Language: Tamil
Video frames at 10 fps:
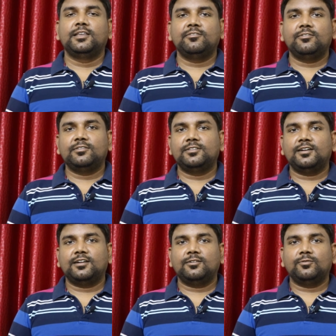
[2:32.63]
இவர் வந்து
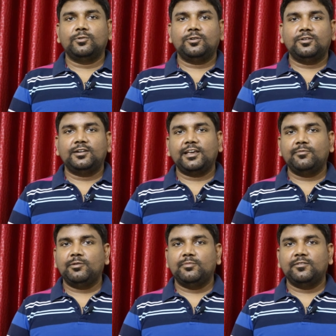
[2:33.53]
ஆனால் ஒரு ஒரு
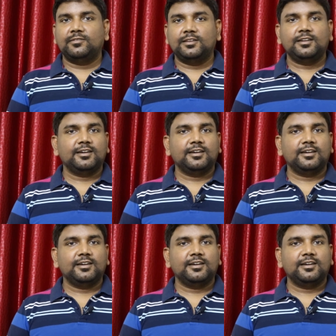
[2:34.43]
டைம்லையுமே வந்து